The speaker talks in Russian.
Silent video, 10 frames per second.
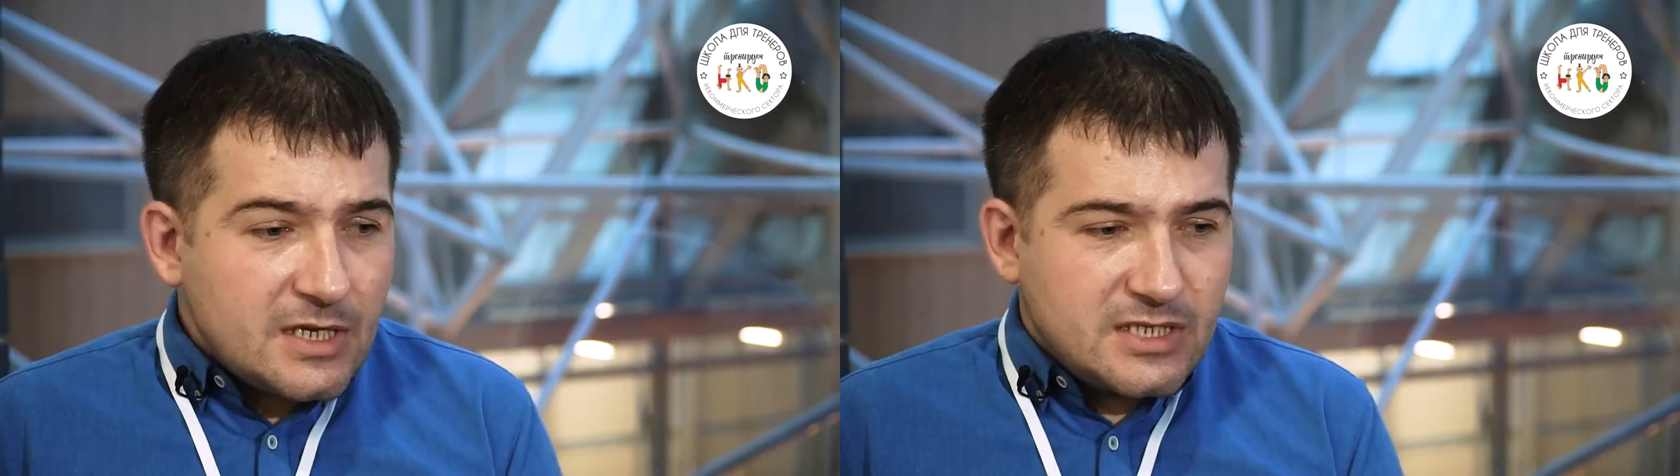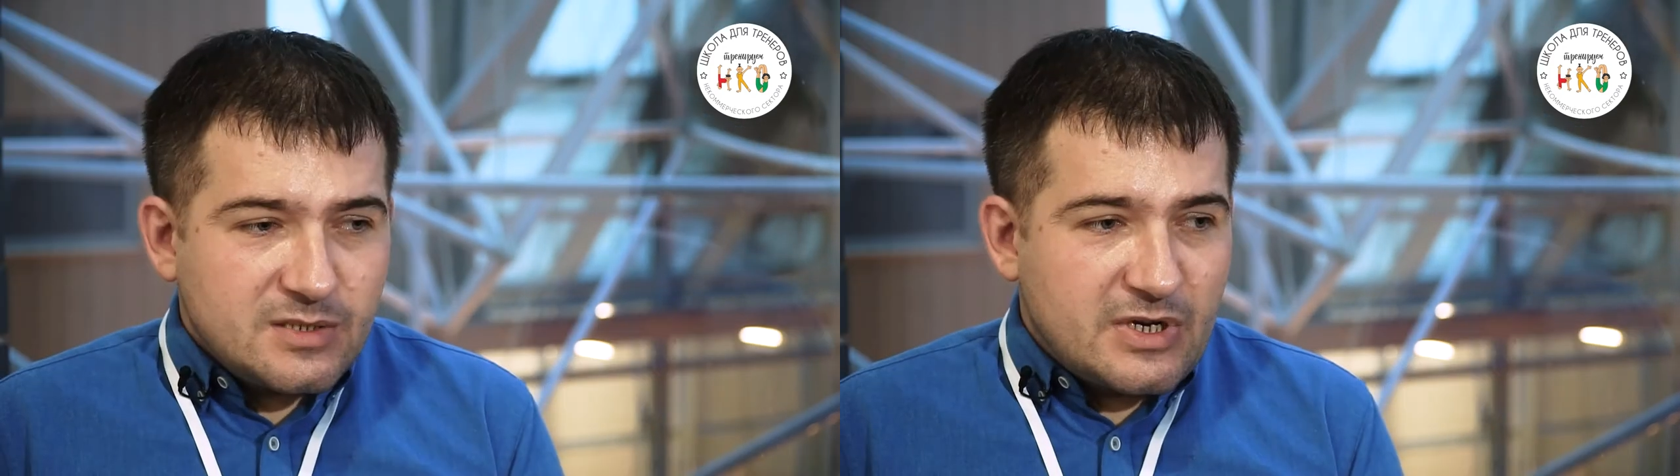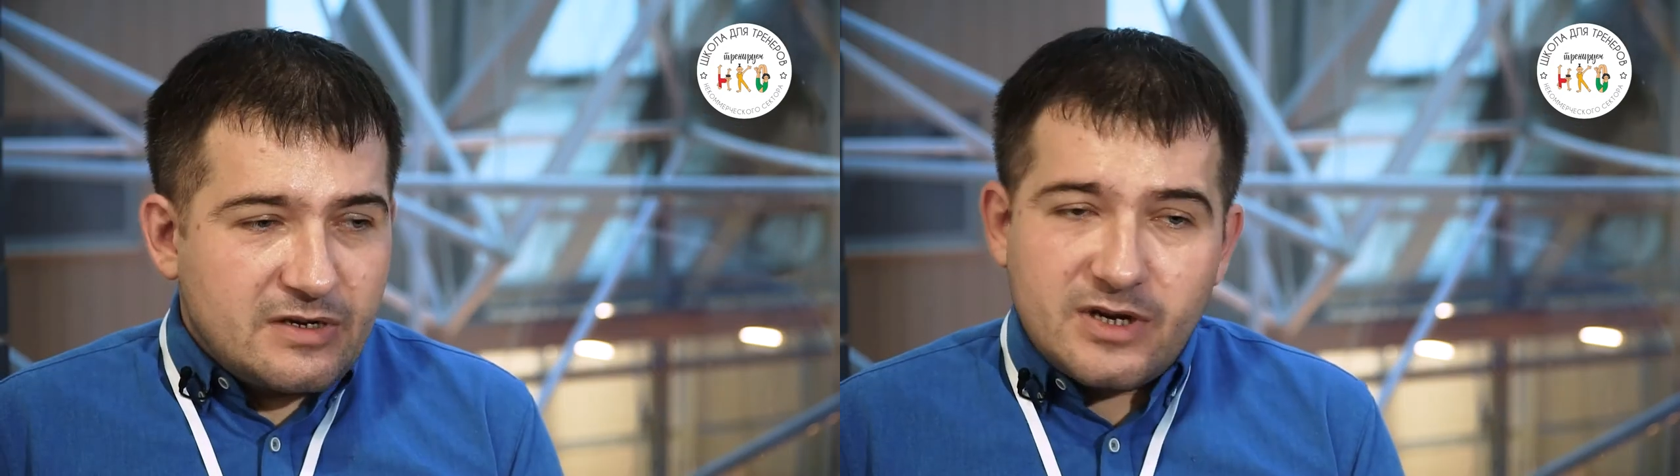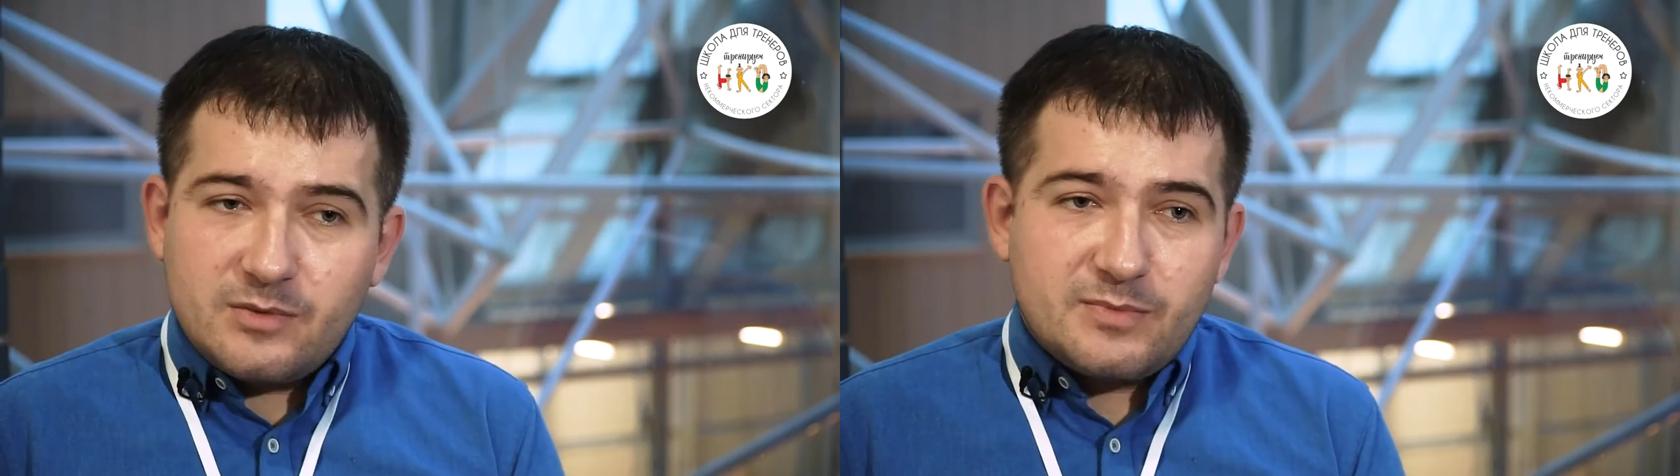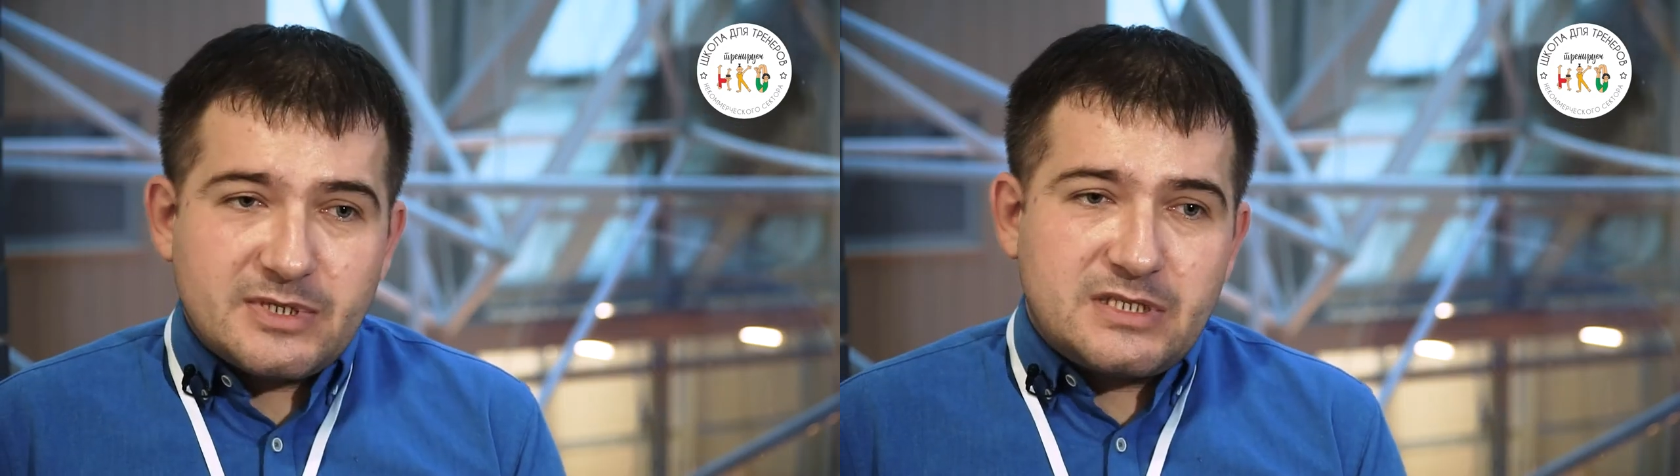Если мы
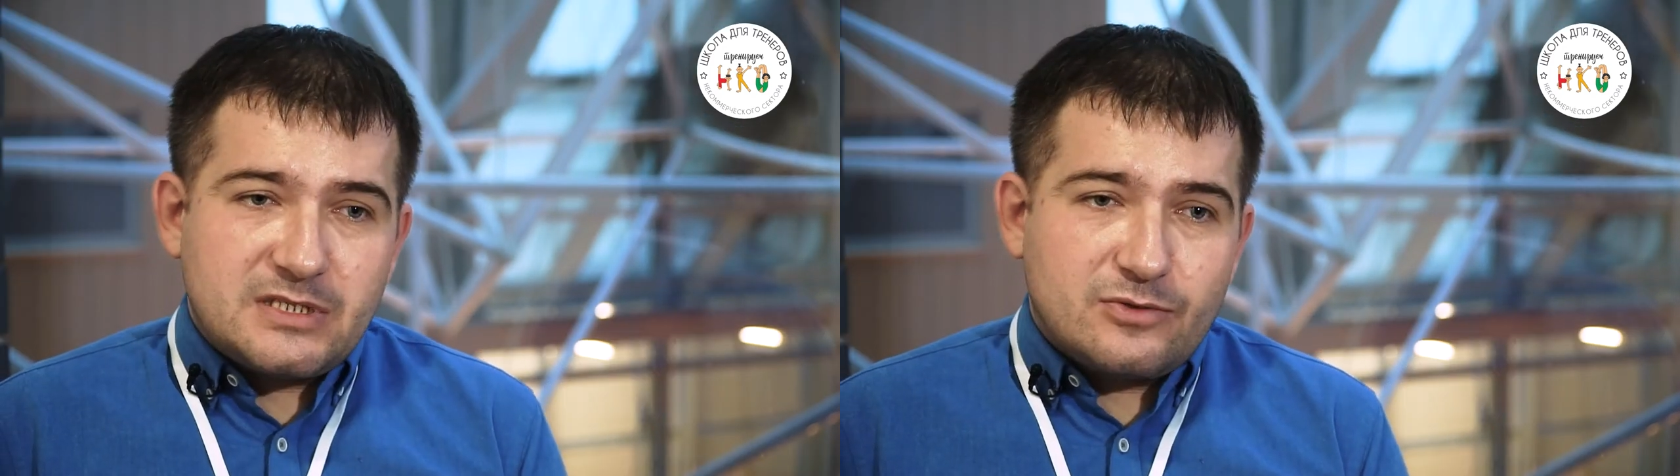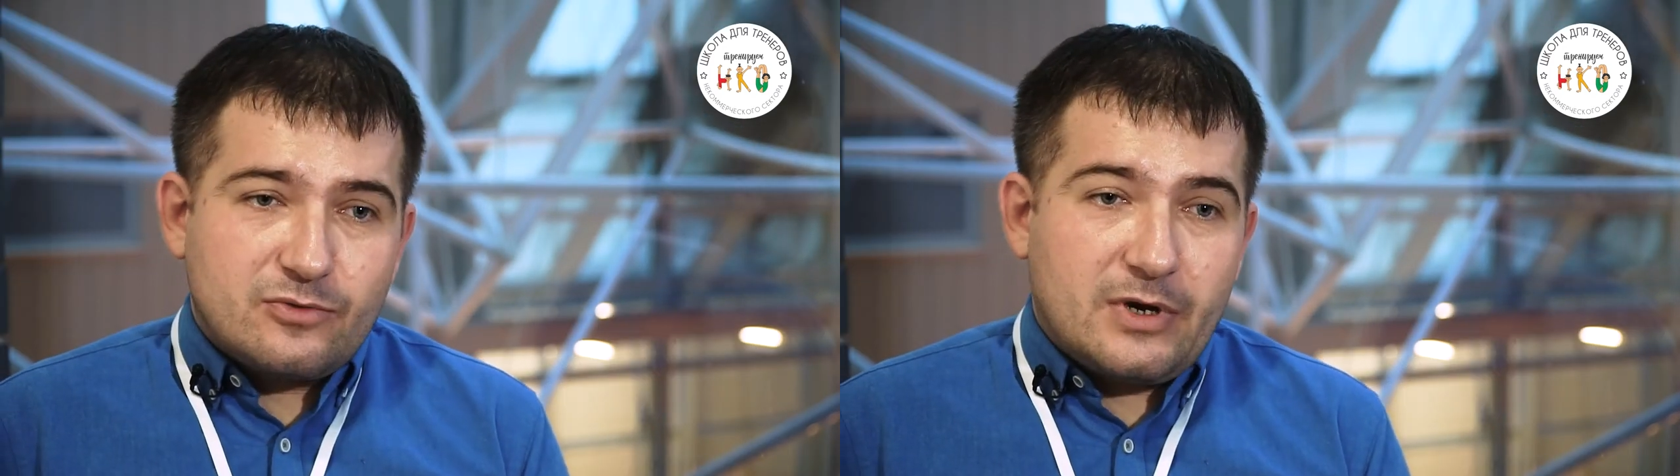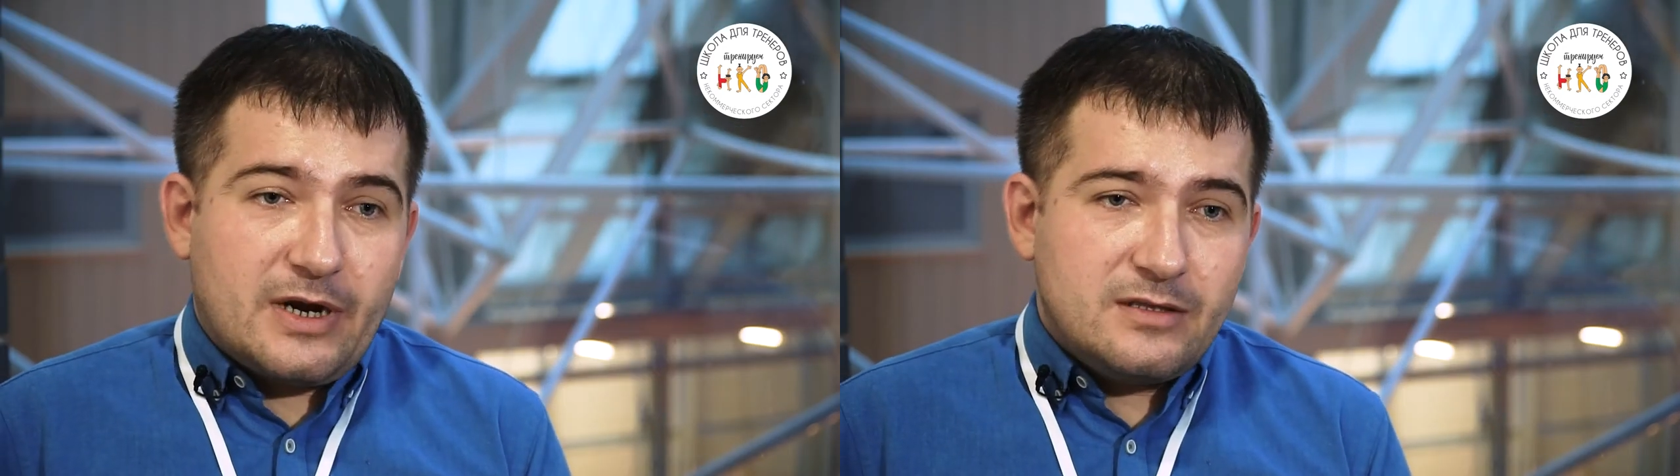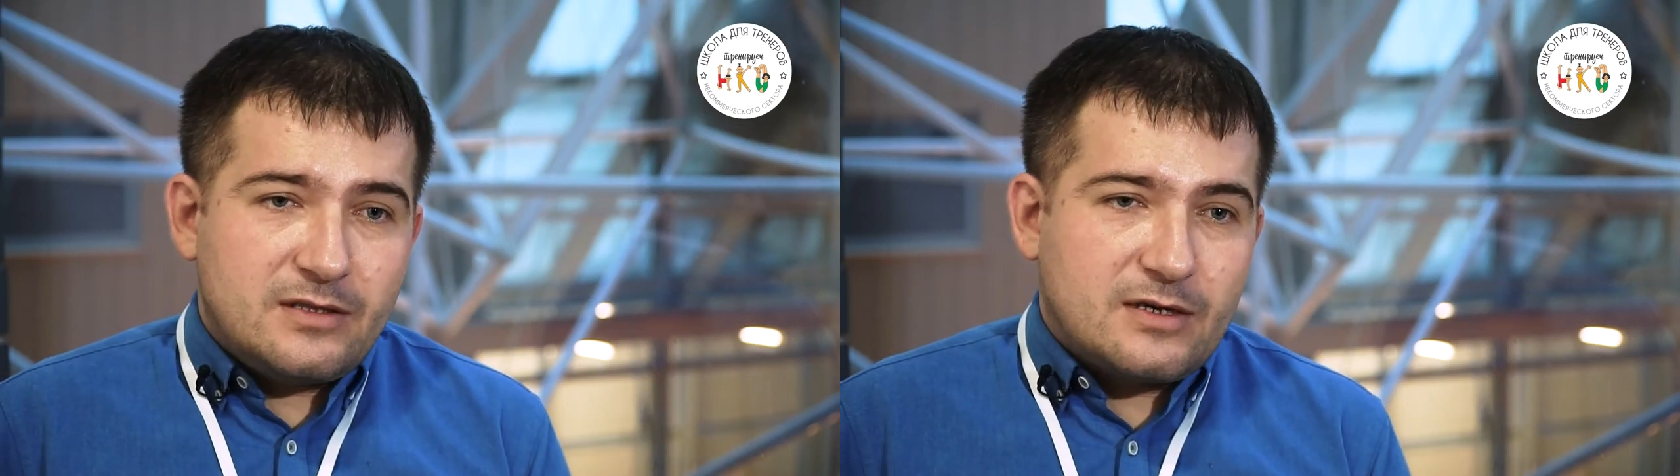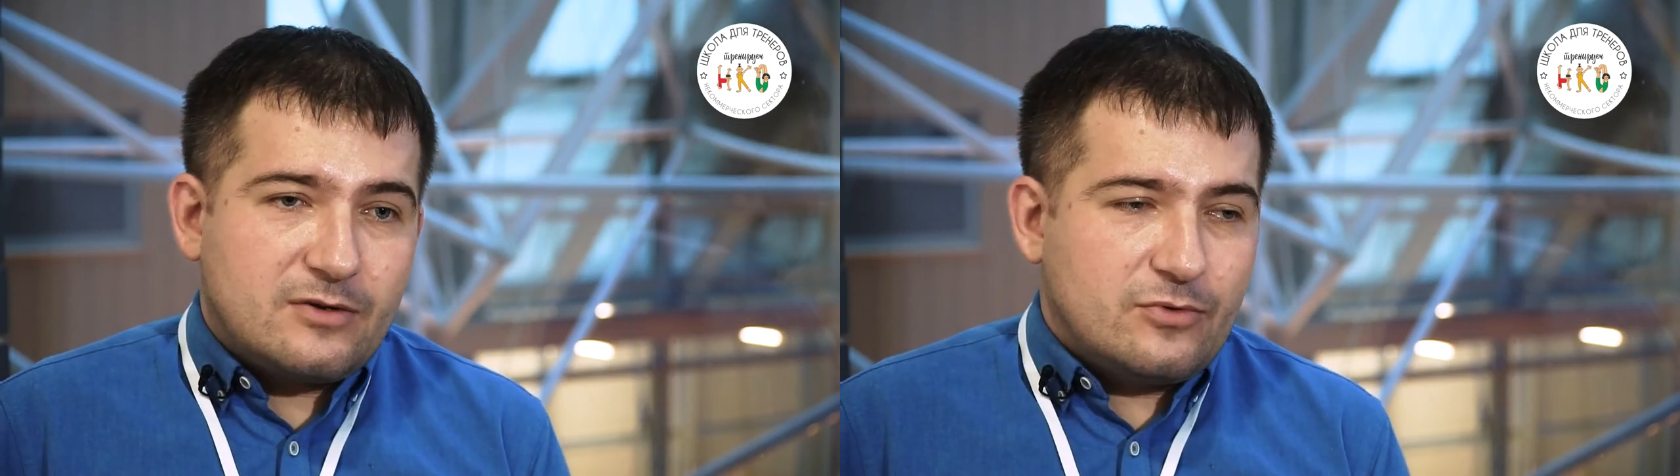говорим непосредственно о грантах,